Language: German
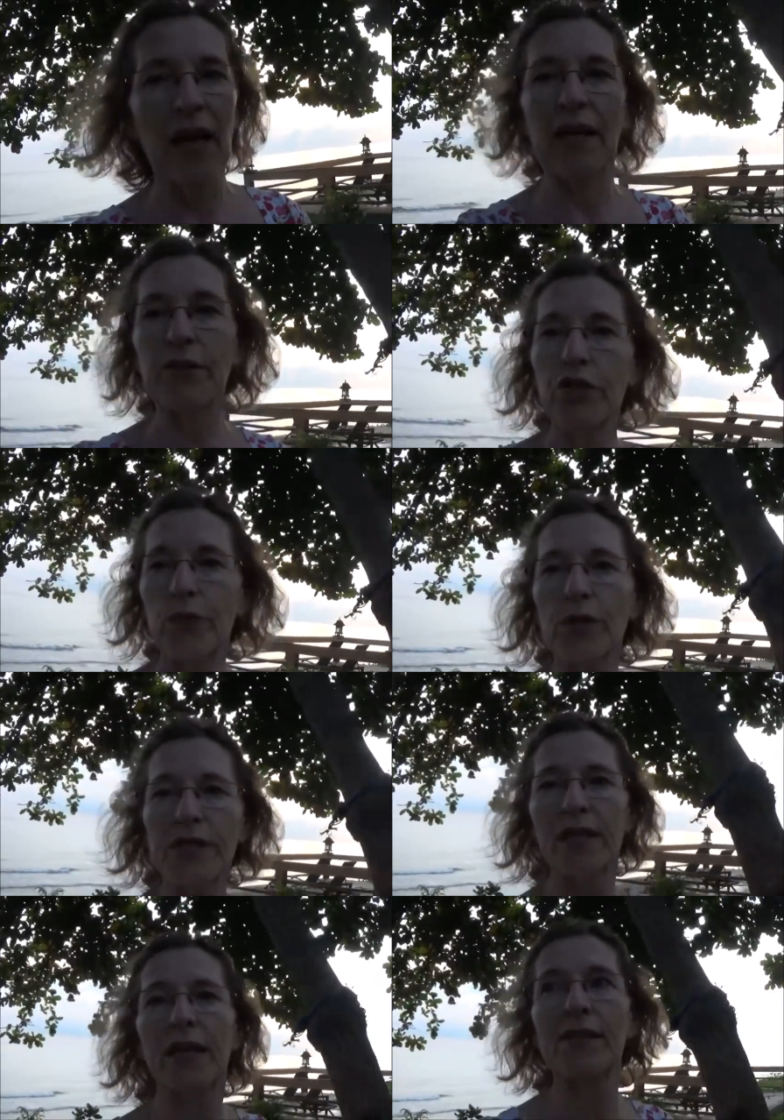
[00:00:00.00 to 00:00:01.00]
Also ich
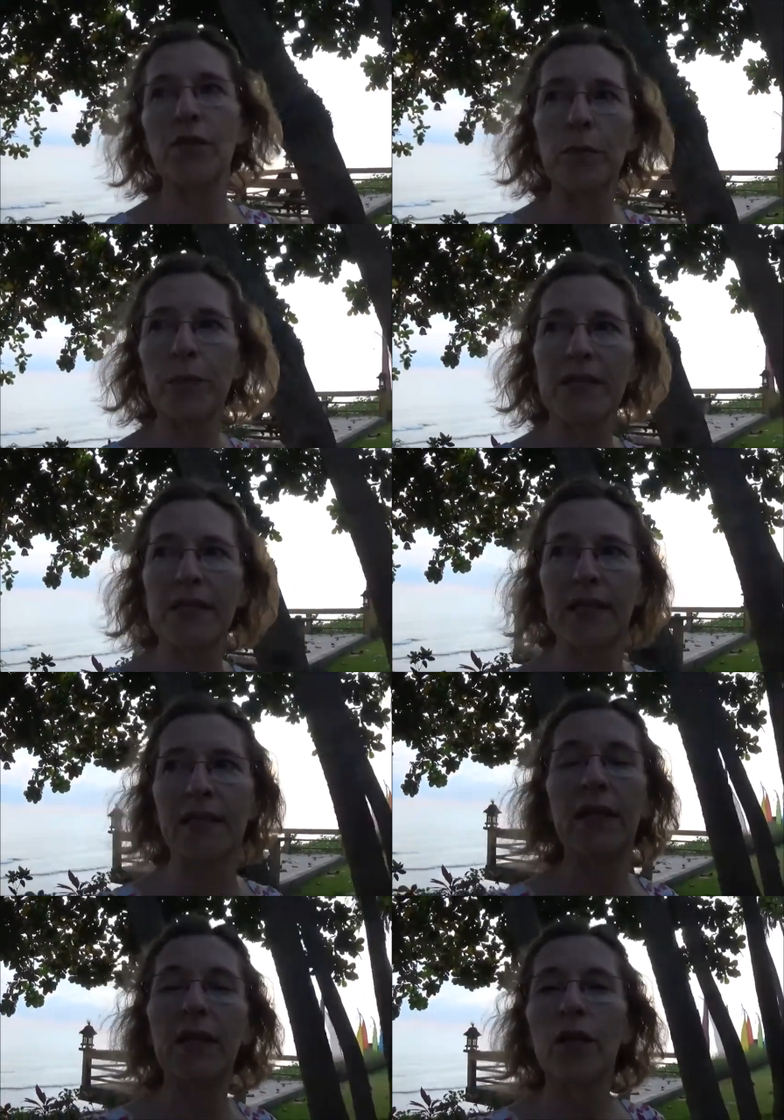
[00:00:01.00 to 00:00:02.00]
wusste ja so ein
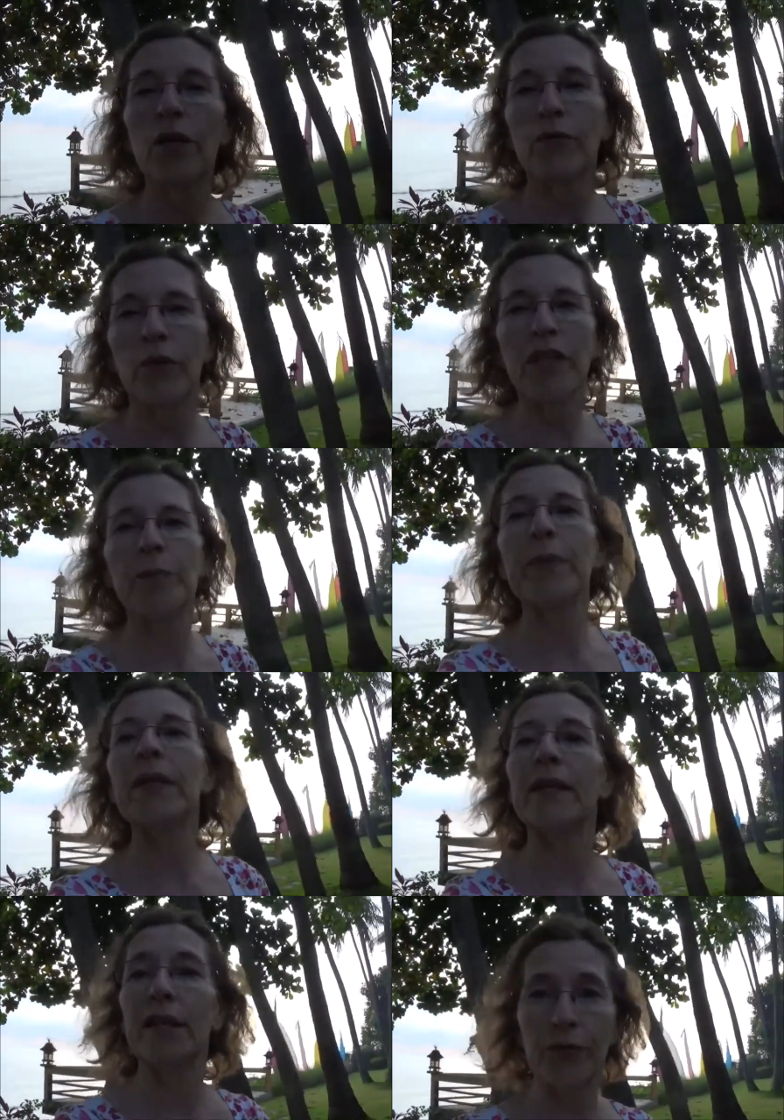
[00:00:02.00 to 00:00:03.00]
bisschen von den
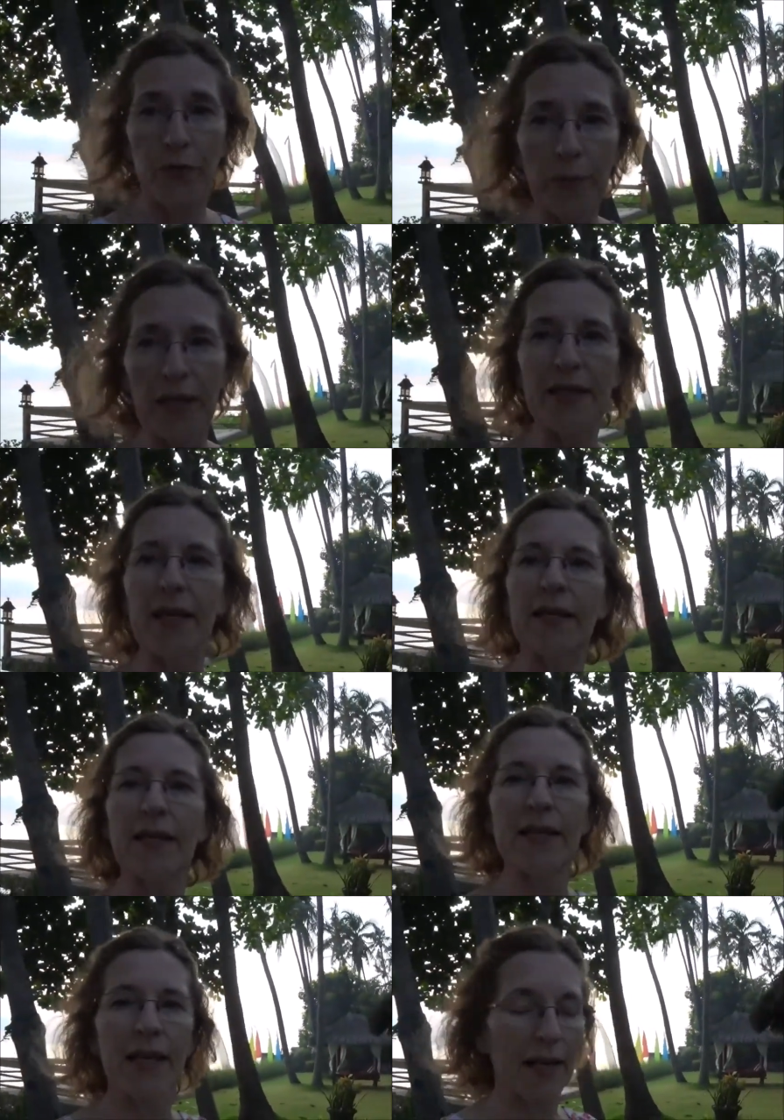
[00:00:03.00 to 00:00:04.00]
Bildern, vom
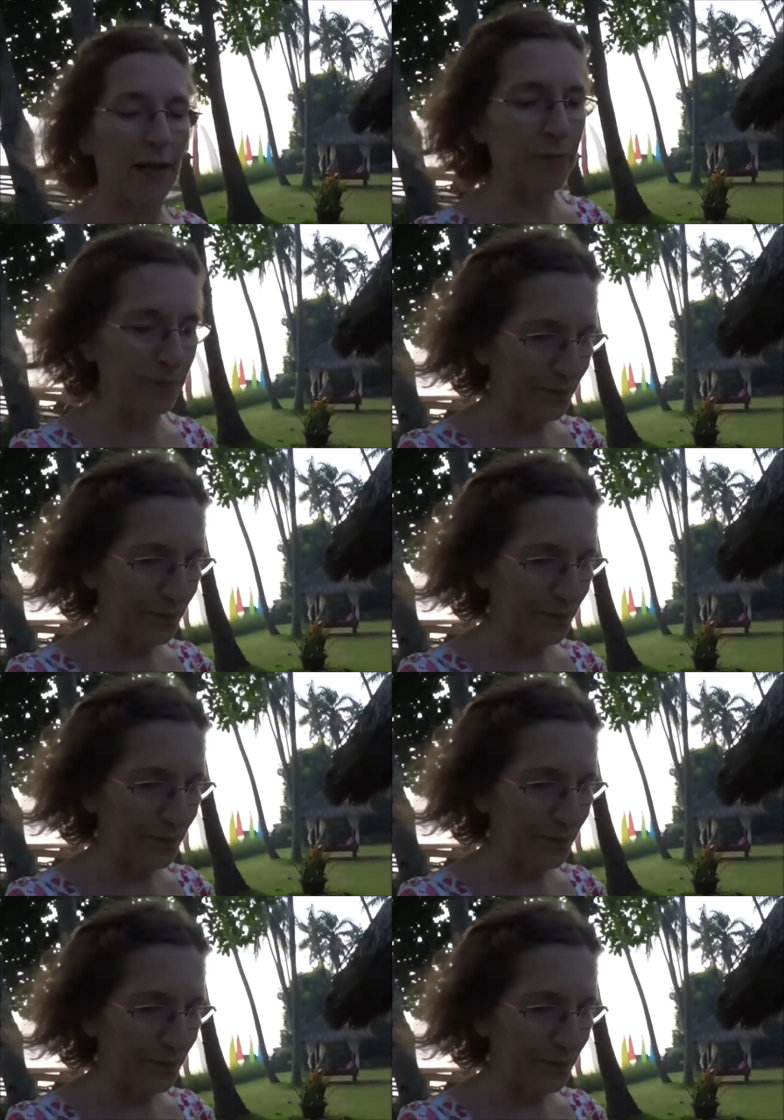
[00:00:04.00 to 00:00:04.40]
Internet her,